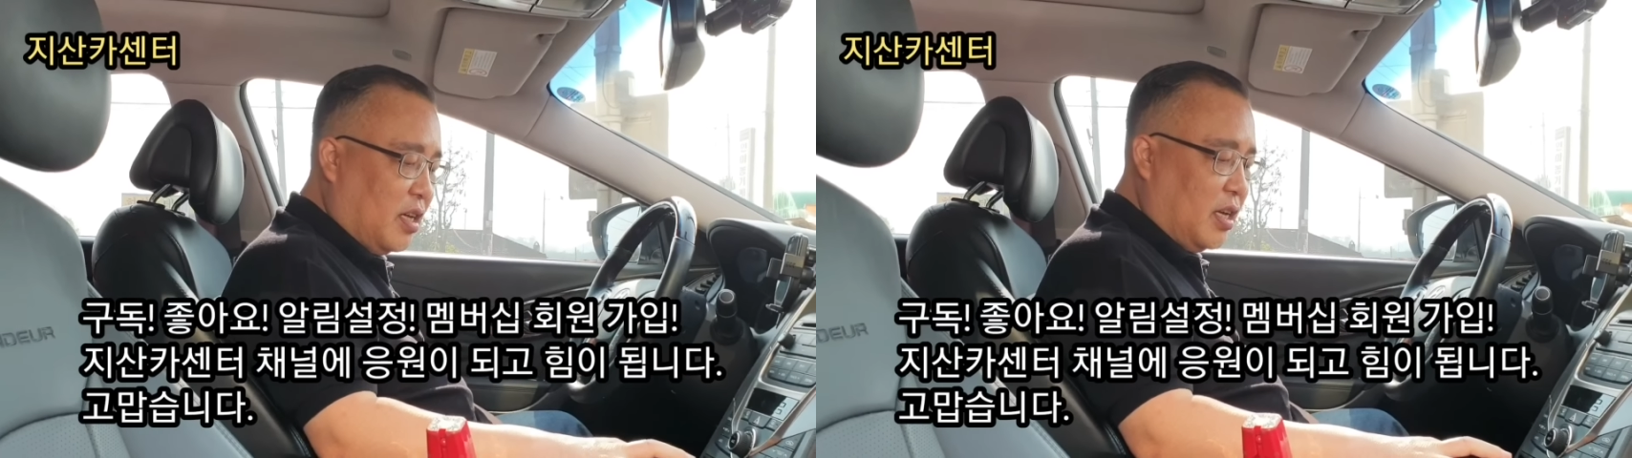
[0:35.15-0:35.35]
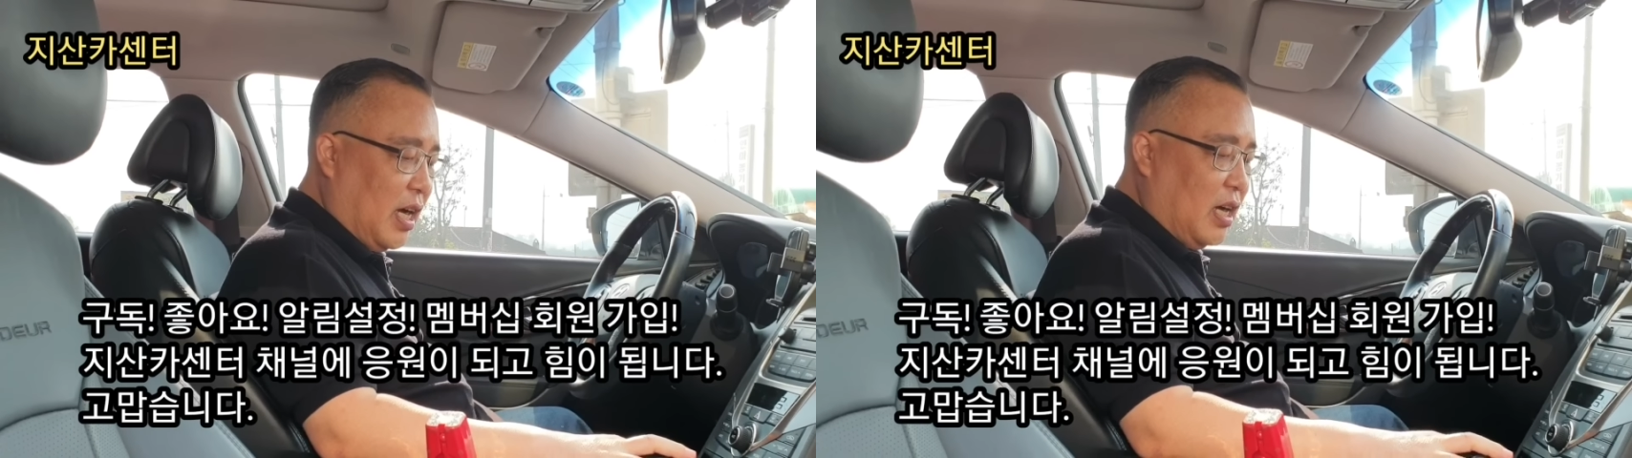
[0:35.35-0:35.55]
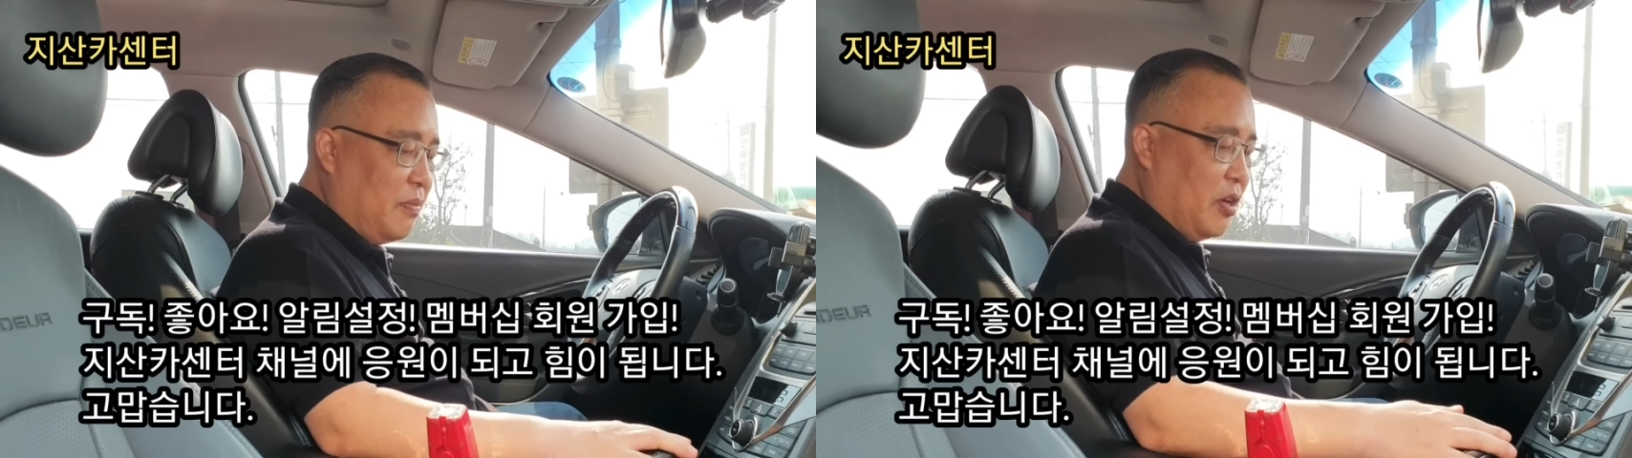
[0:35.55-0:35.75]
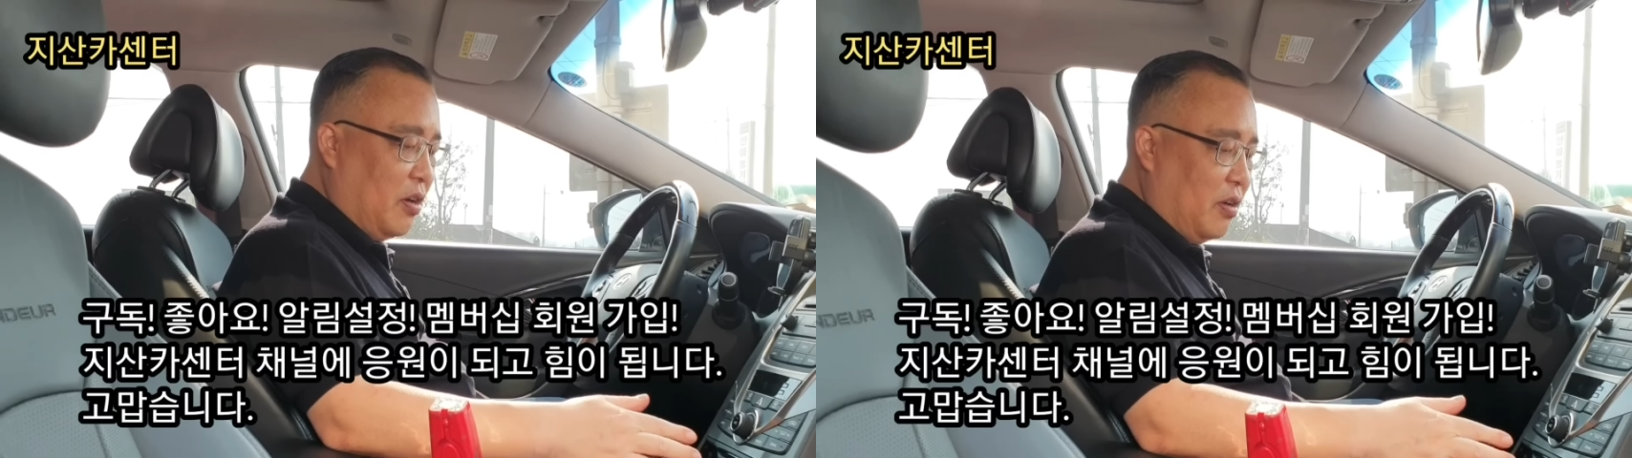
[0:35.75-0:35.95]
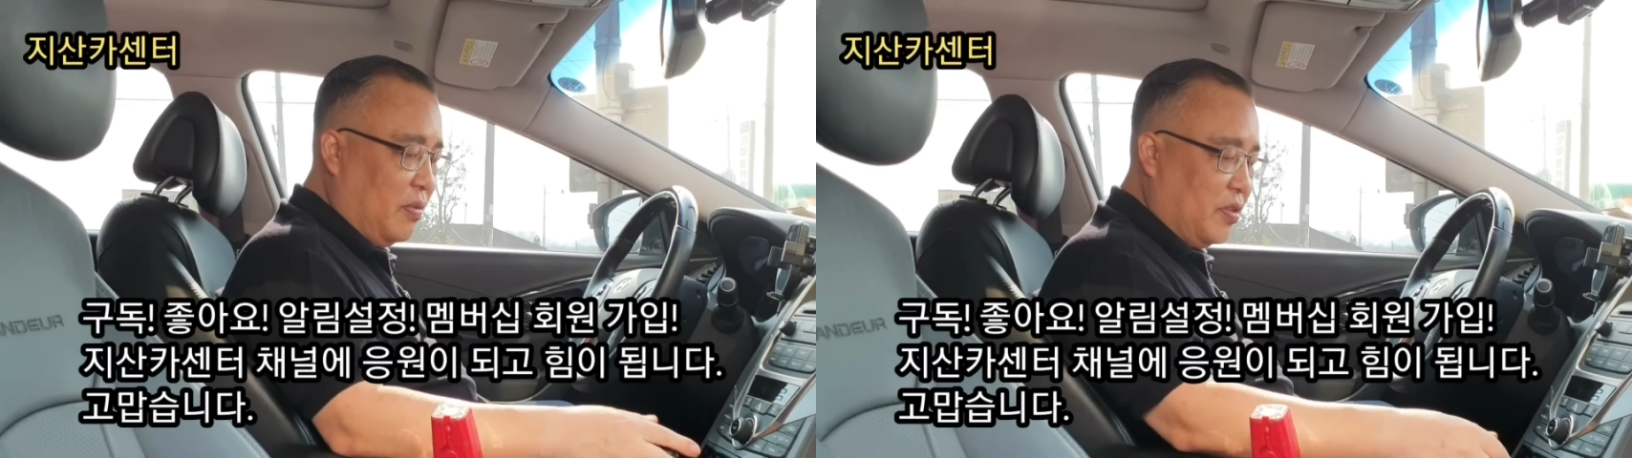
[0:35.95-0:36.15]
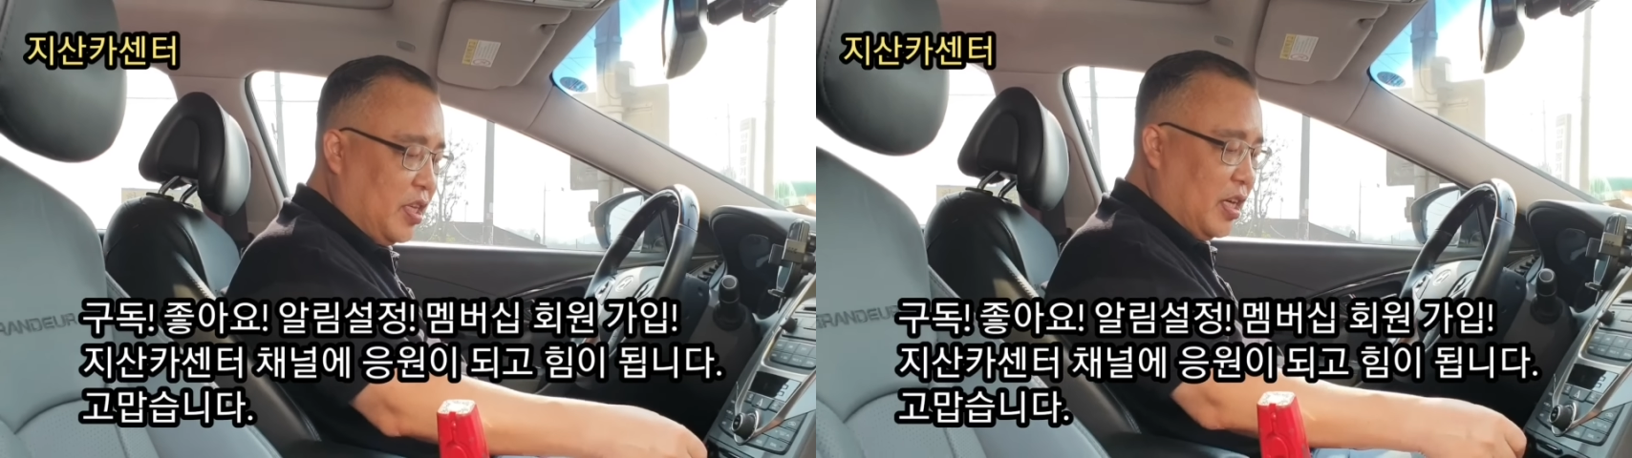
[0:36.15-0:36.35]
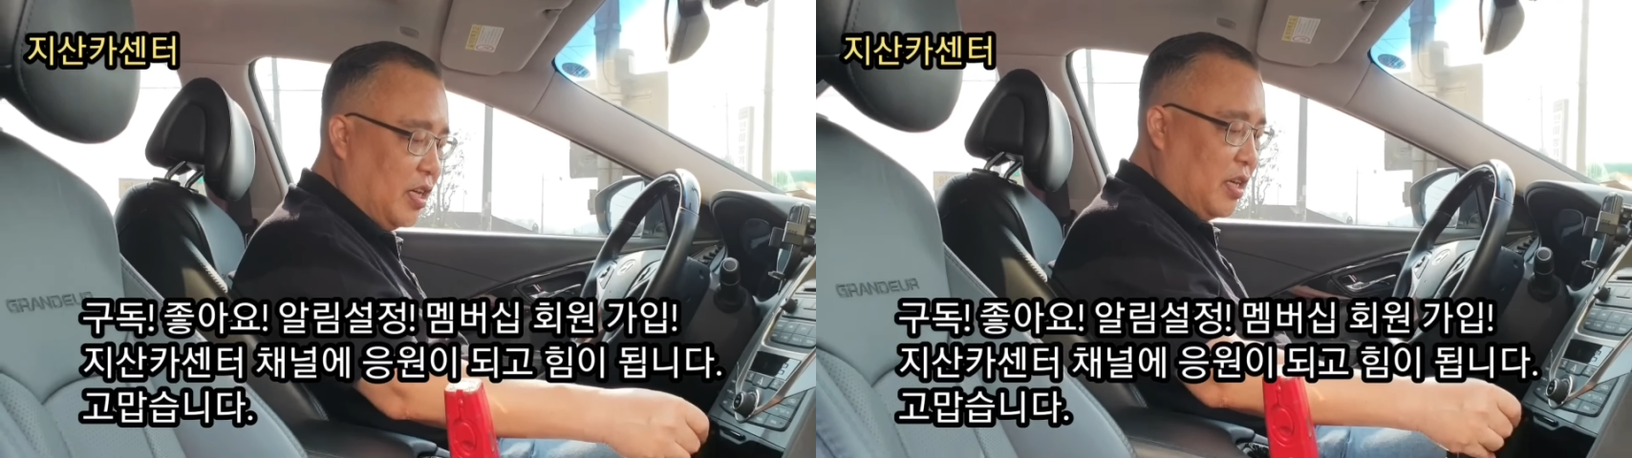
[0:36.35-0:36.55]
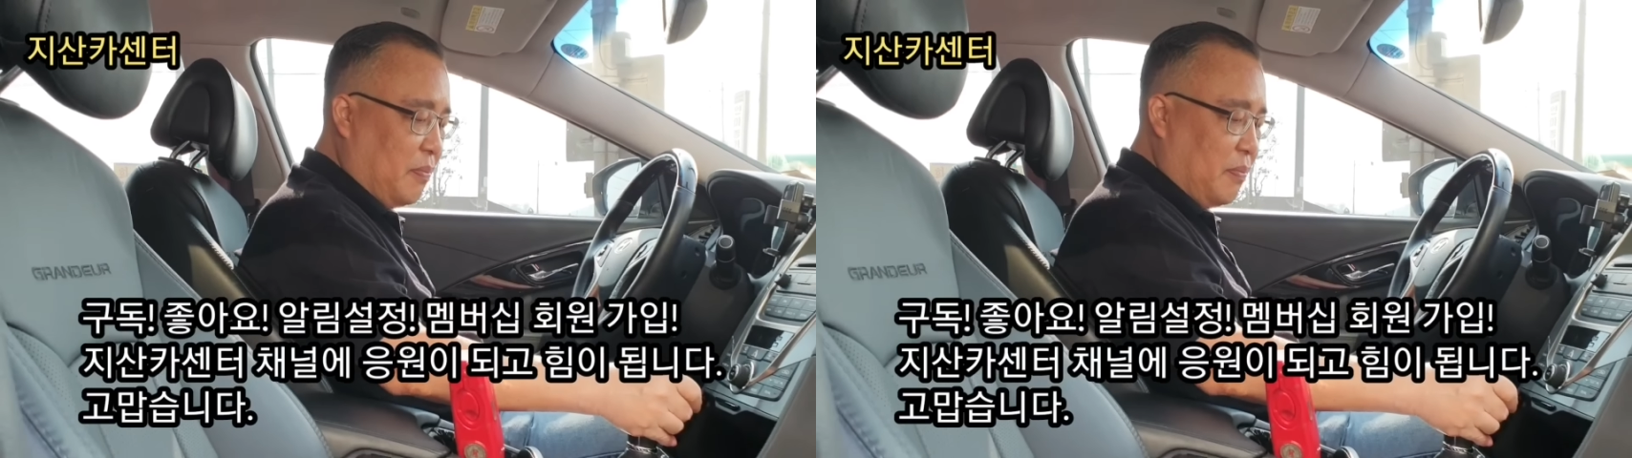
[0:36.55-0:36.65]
게 나가면 제가 이게